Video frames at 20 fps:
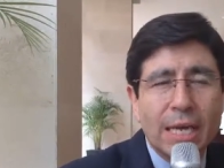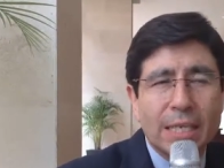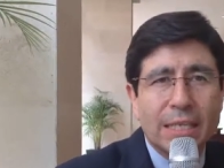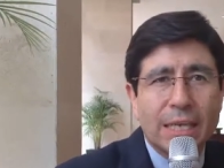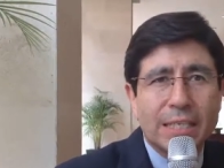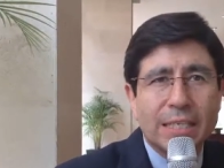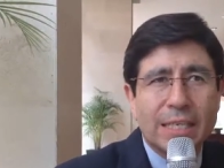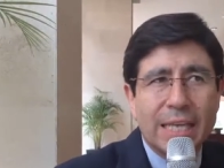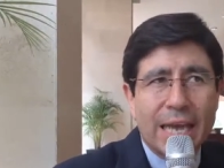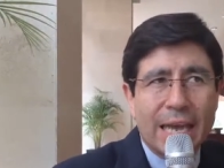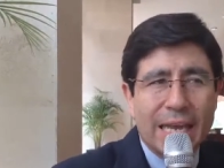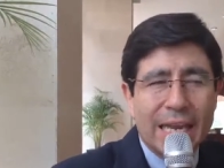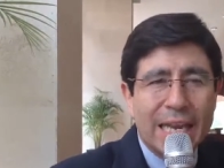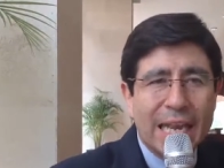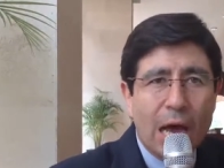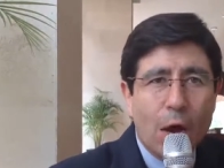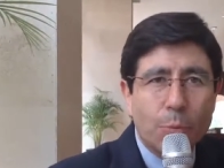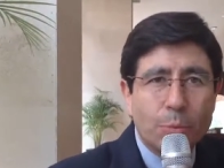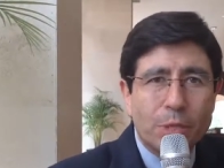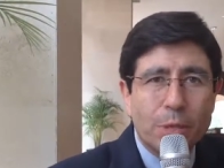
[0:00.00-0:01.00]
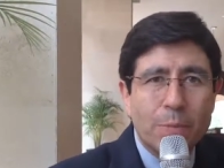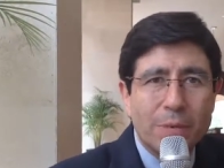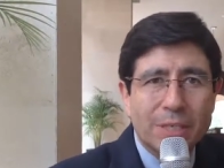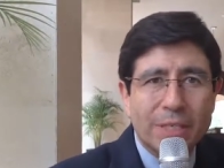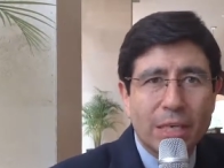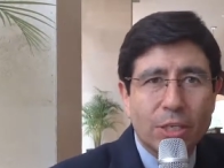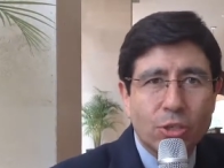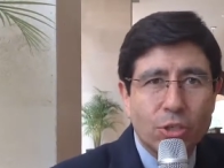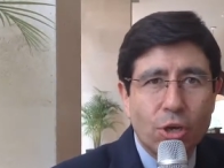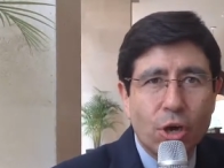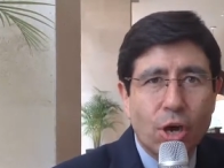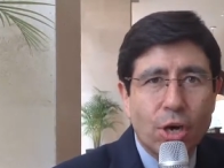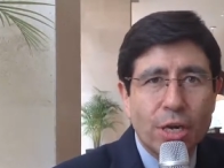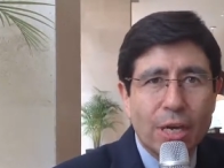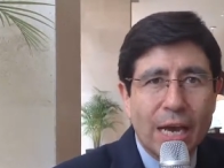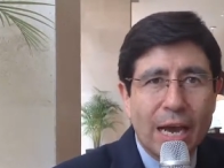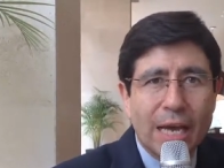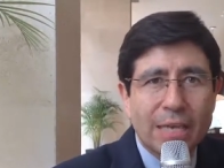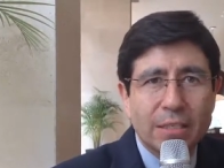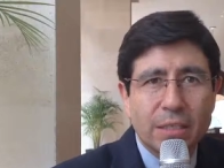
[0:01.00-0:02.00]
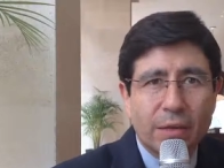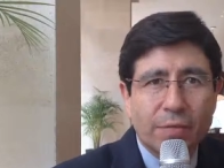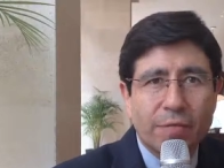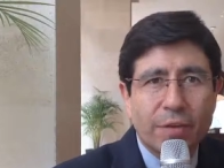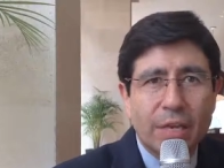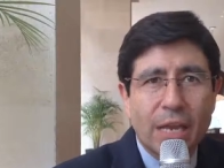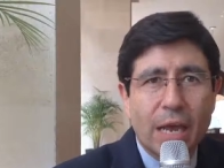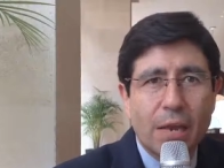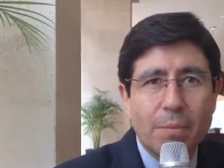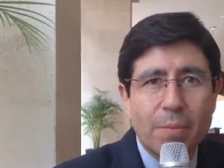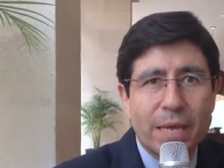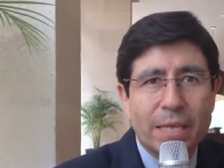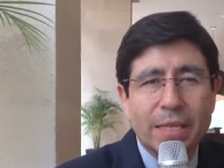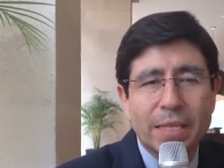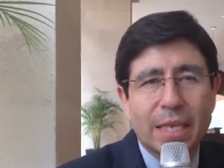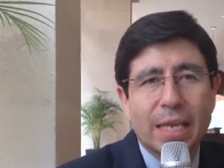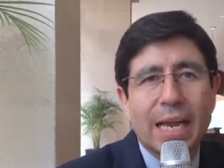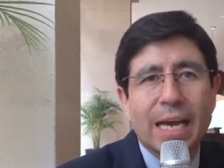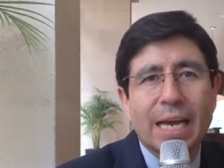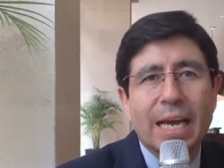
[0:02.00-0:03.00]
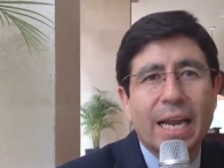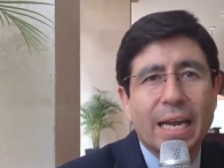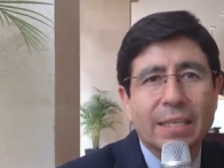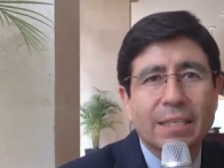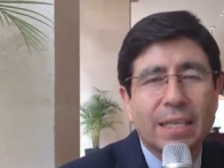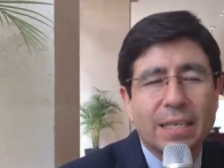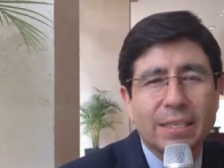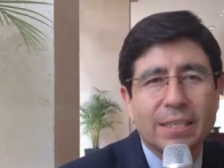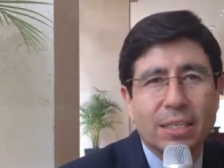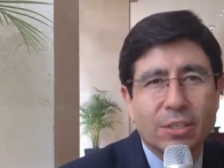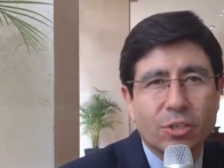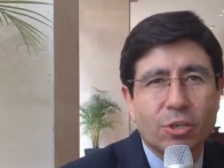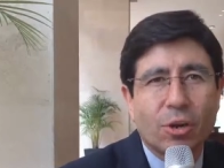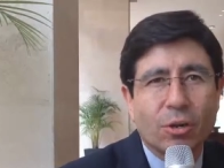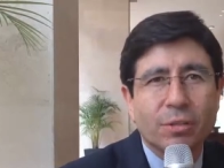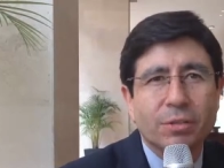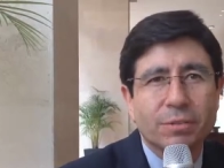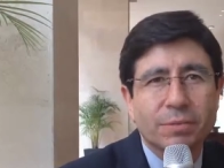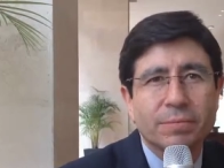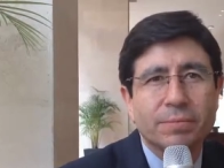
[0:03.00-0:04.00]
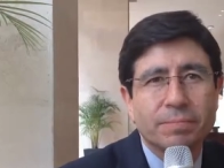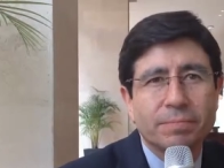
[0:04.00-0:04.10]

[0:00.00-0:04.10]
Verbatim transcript: desde la optimización hasta finalmente la caracterización.